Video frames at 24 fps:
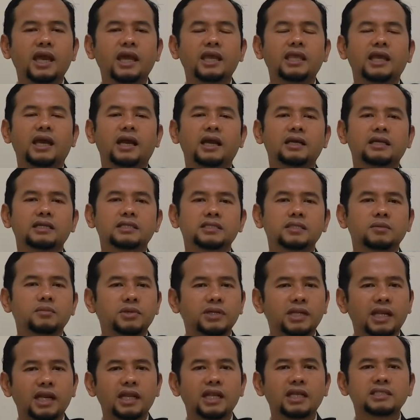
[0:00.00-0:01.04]
yang
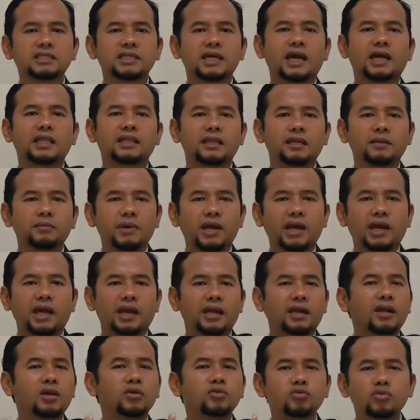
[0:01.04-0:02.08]
sebenarnya sangat lemah
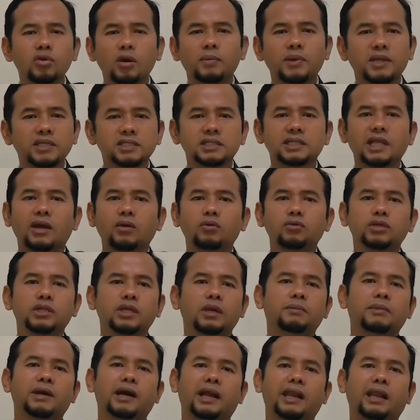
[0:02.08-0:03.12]
karena 12 tahun
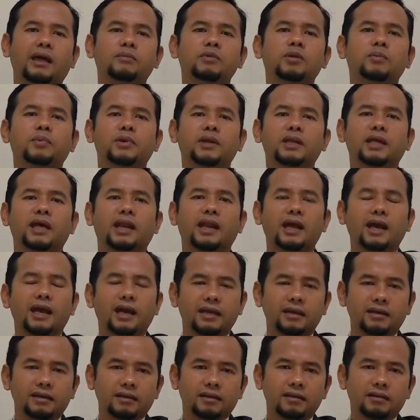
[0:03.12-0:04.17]
dia mengalami
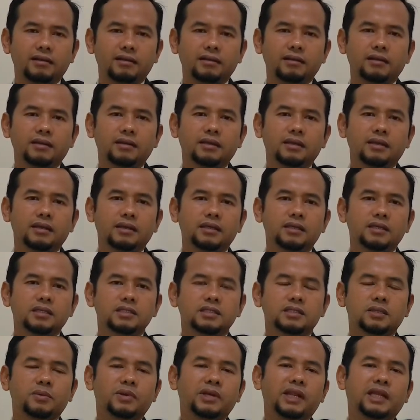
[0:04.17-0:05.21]
pendarahan
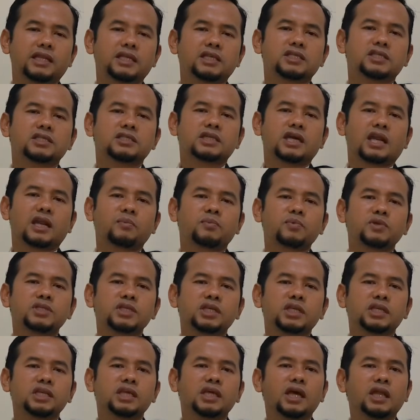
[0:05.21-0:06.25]
Sebenarnya secara
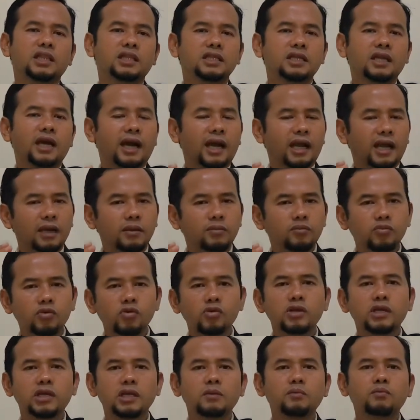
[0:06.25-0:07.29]
fisik dia tidak akan
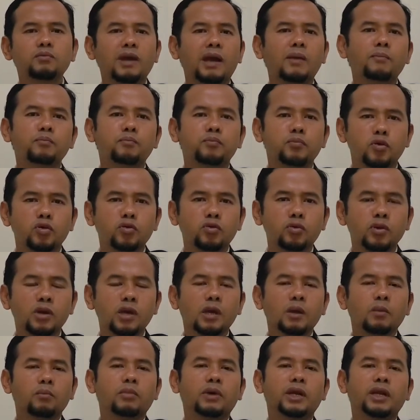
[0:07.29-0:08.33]
mungkin mampu
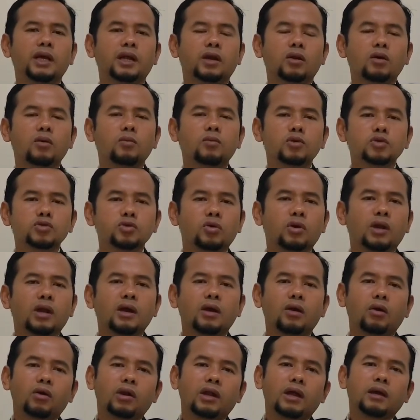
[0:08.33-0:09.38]
menerobos
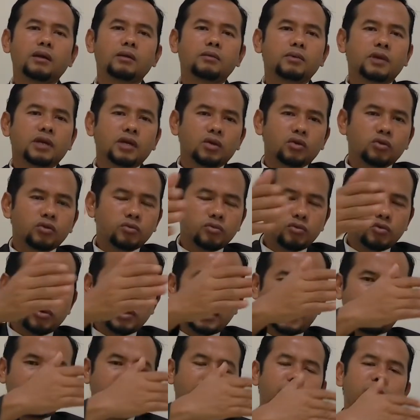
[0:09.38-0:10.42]
orang-orang
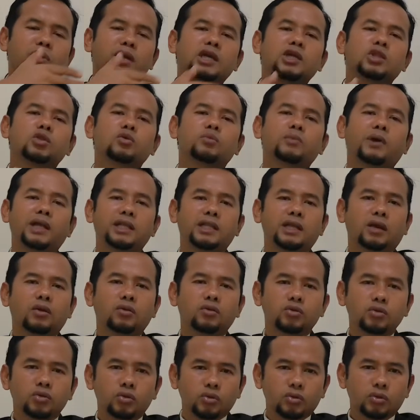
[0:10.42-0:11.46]
kerumunan yang begitu banyak
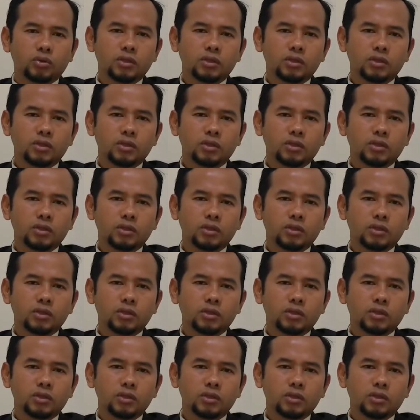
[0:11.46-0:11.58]
untuk